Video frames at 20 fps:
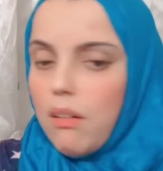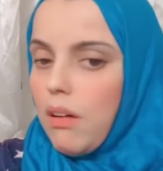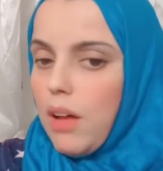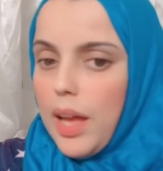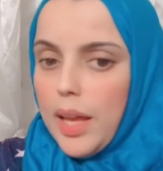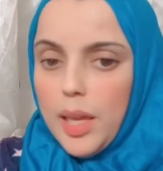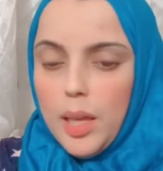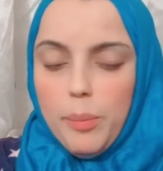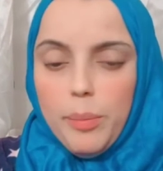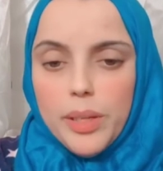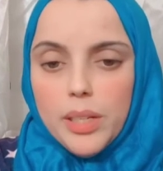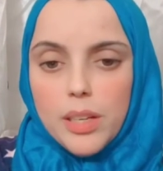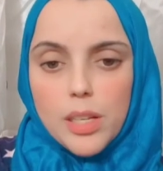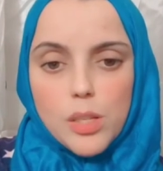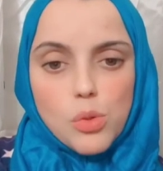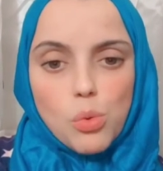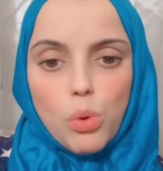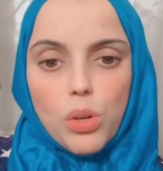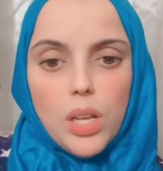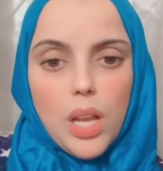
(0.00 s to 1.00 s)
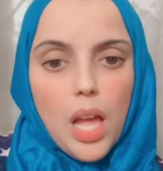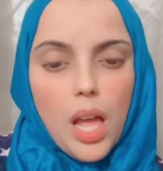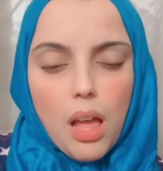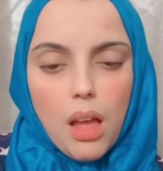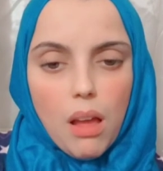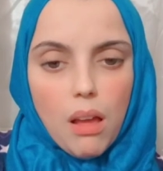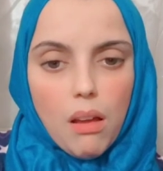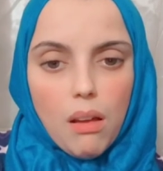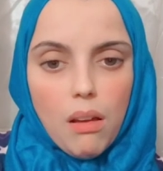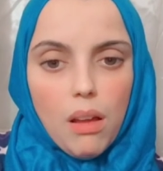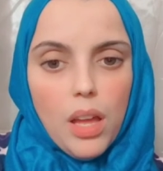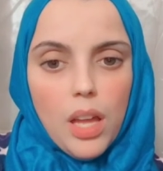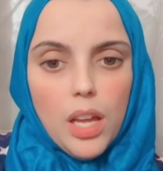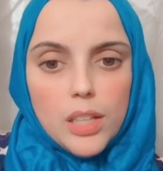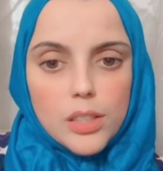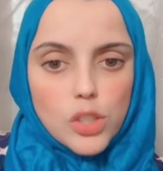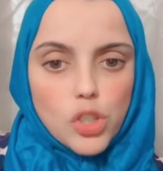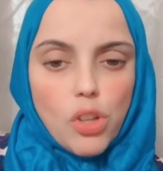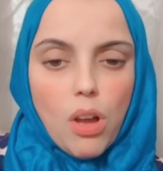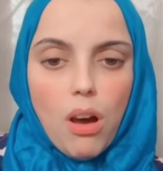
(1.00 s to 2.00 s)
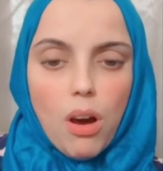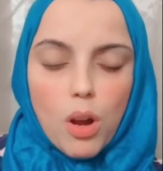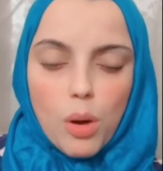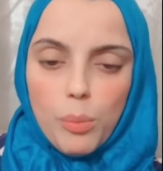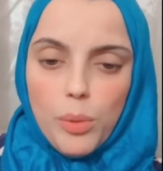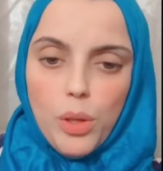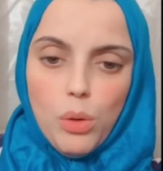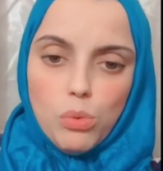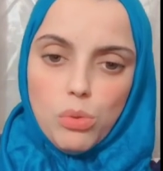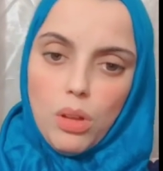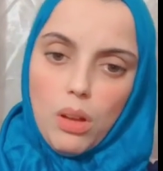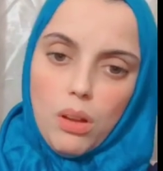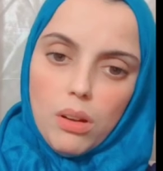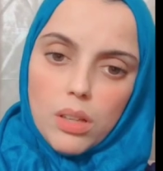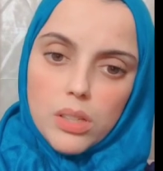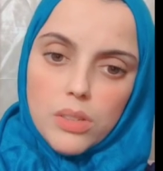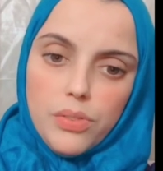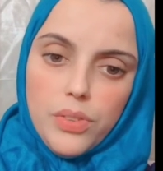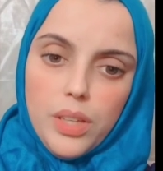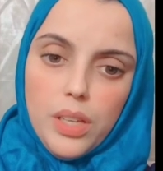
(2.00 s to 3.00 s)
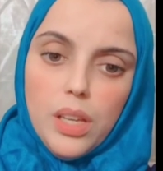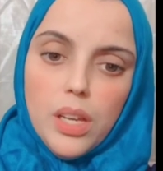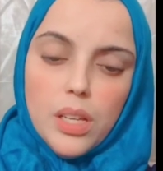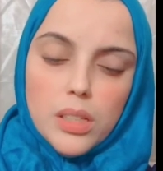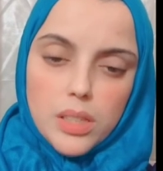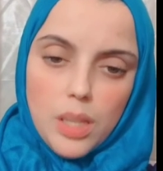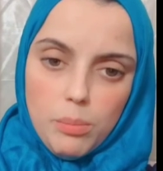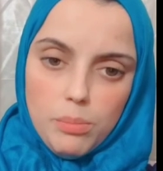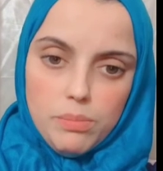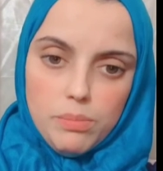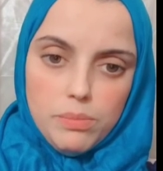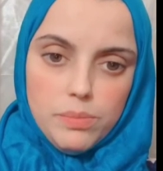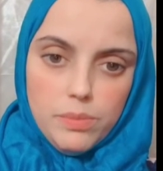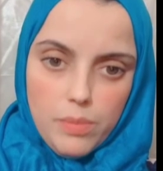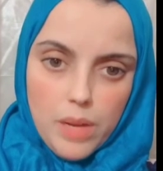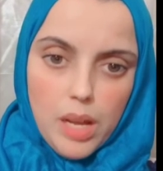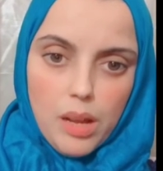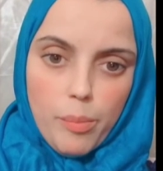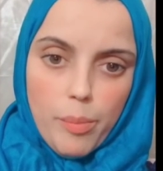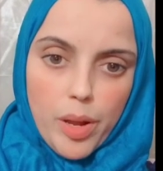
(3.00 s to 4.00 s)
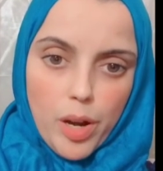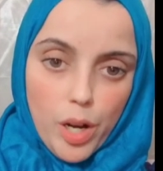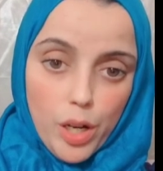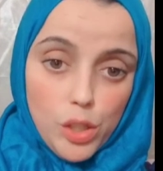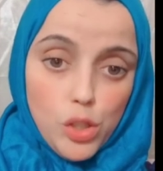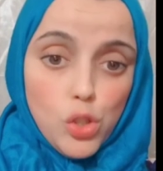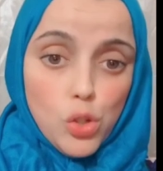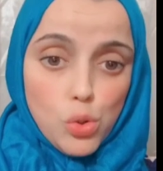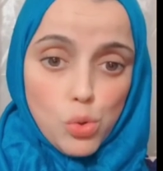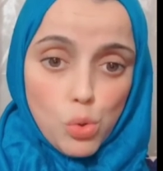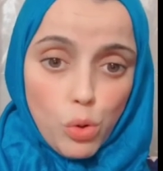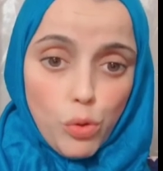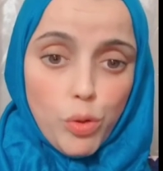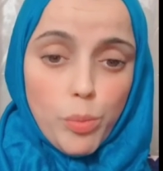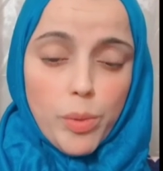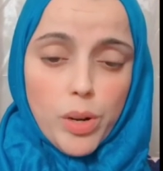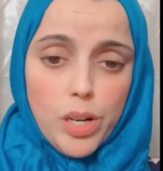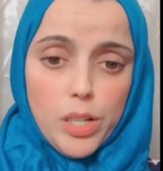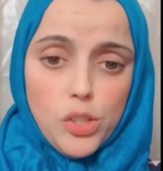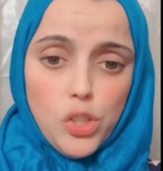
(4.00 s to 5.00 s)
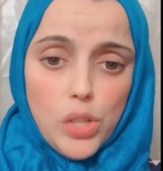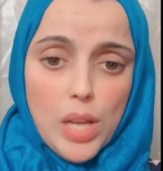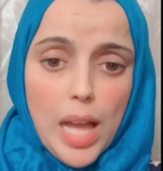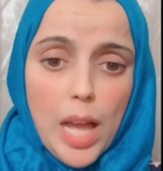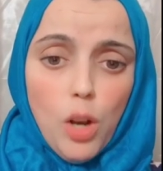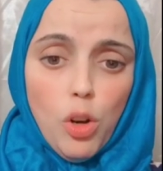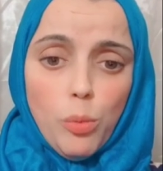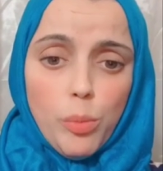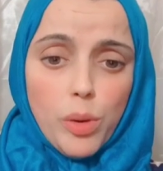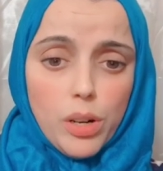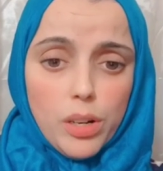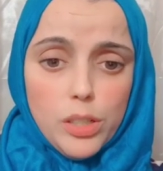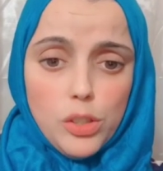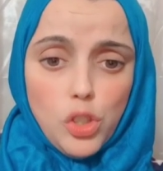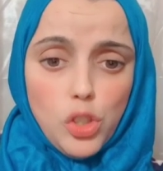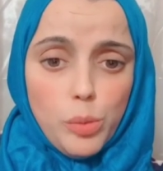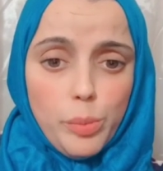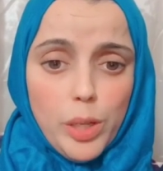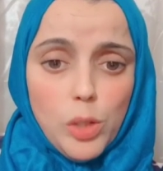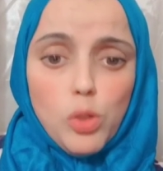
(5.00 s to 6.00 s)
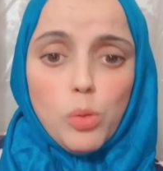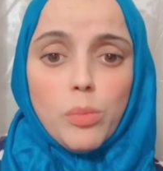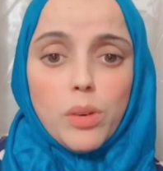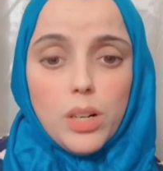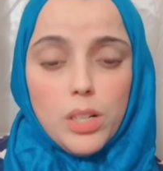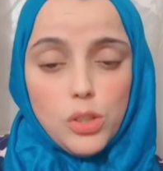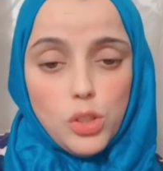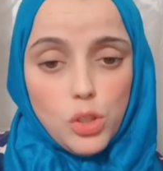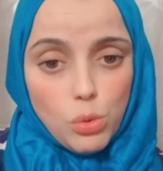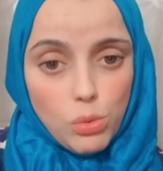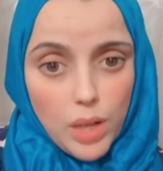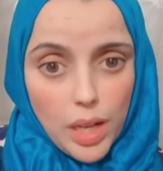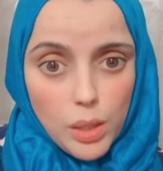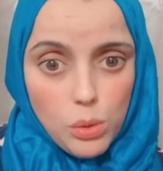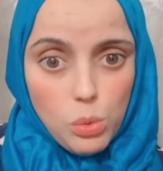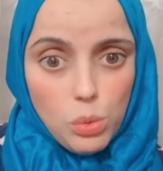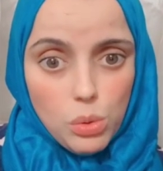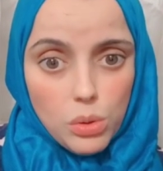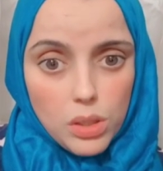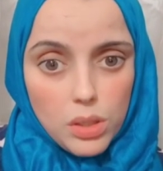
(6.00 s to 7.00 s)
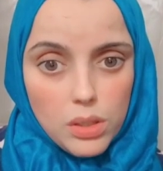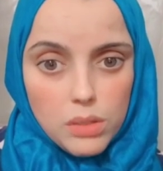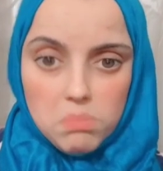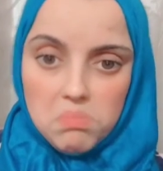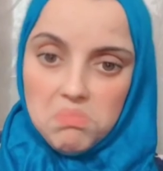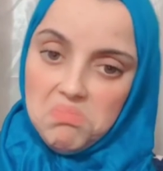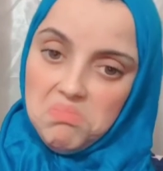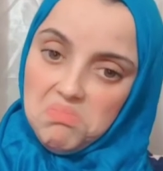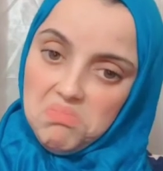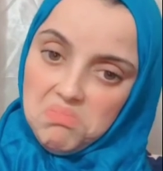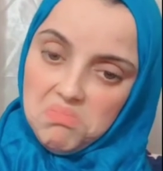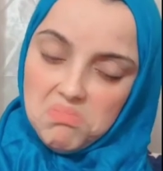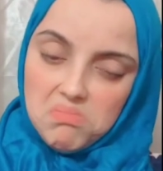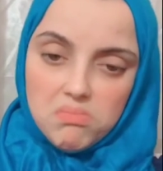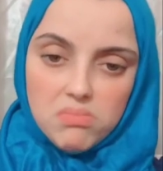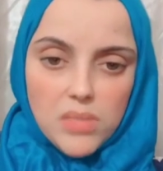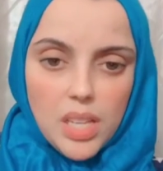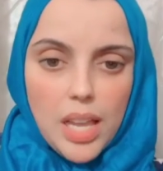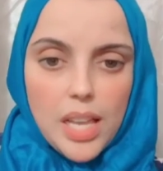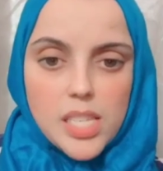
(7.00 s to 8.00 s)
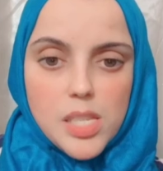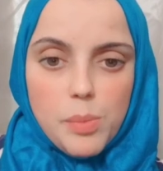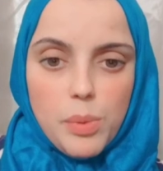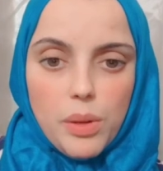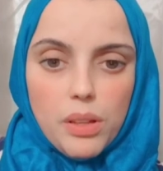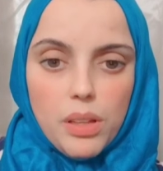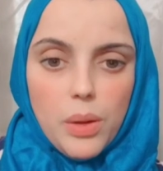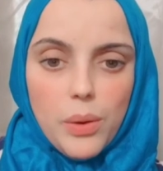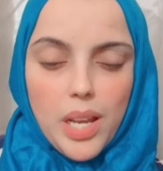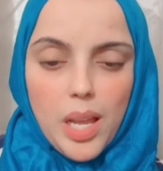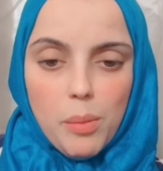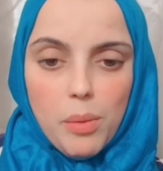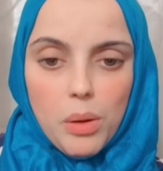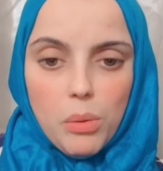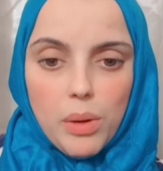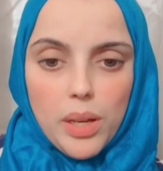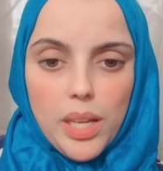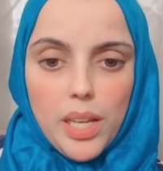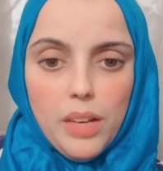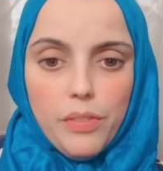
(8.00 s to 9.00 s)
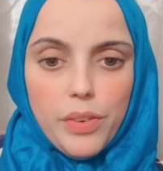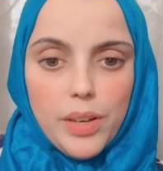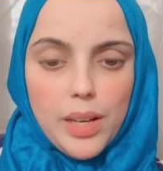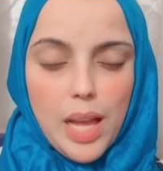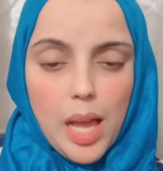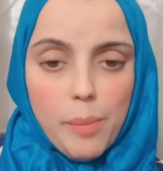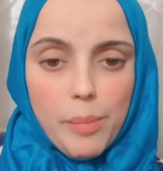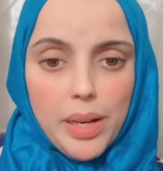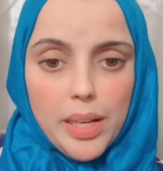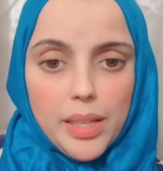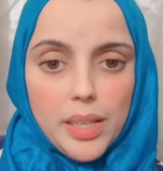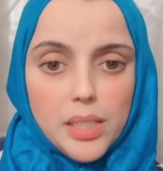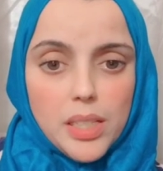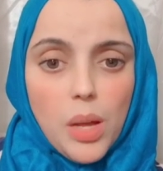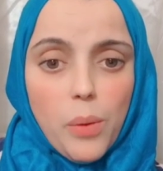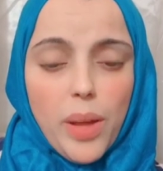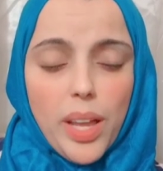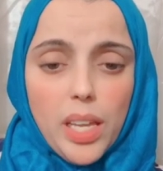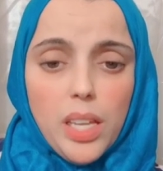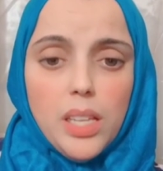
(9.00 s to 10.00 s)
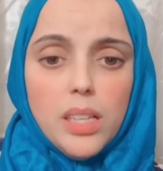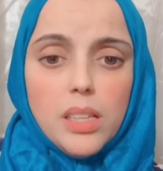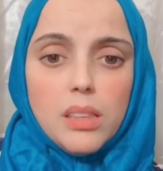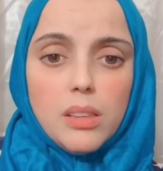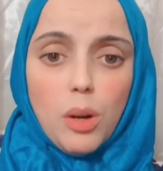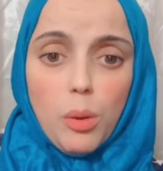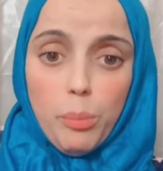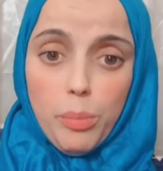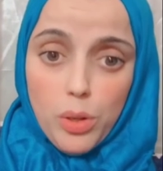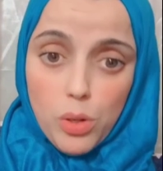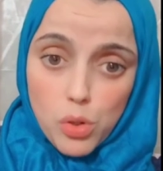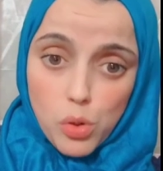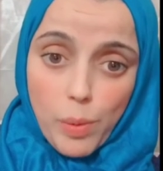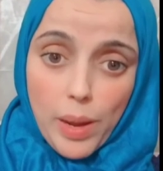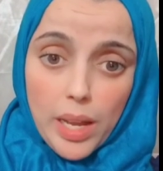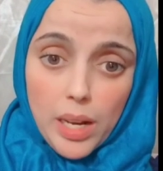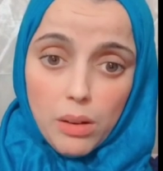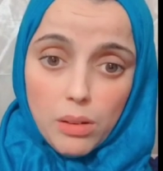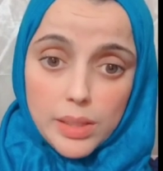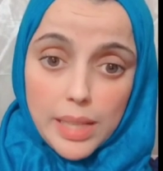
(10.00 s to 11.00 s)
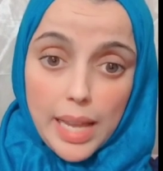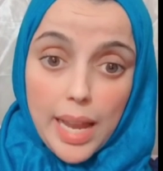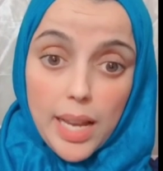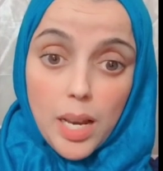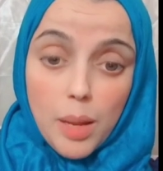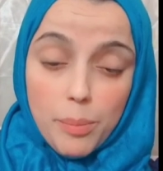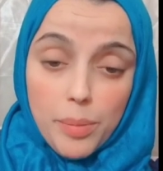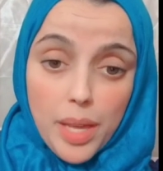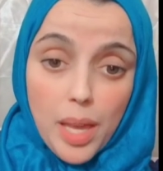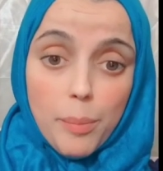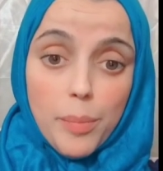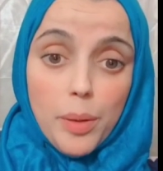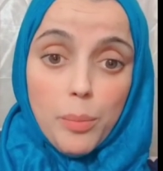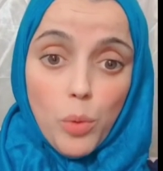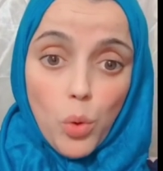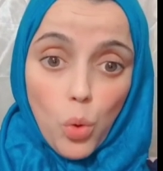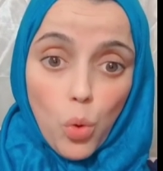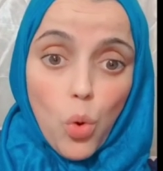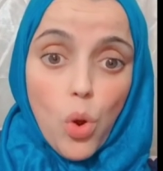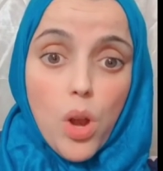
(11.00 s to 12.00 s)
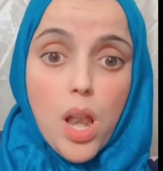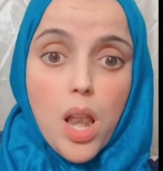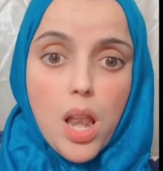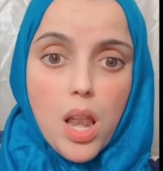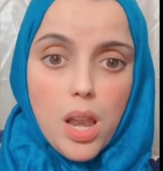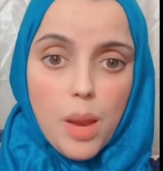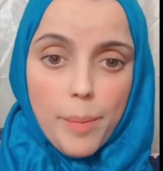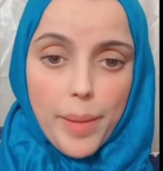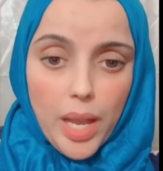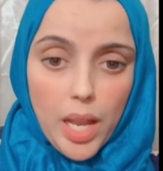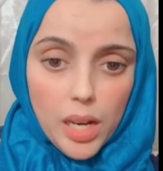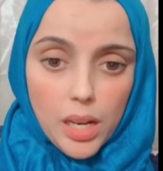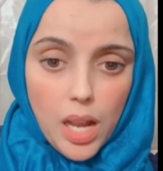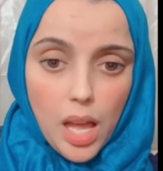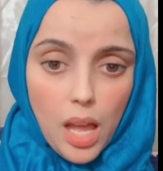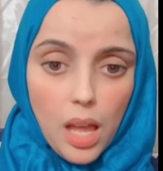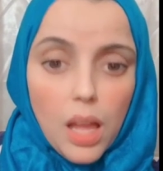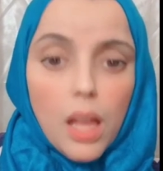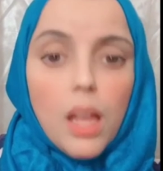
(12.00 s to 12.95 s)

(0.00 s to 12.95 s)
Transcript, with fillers: اجيب الناس كلها تشهر بيه وتغلط فيه طب ما رعيتش ظروفه ما رعيتش اهله ما رعيتش بيته ما رعيتش ولاده حسبي الله ونعم الوكيل في اللي عمل كده واكيد ربنا سبحانه وتعالى بيعمل من كل محنه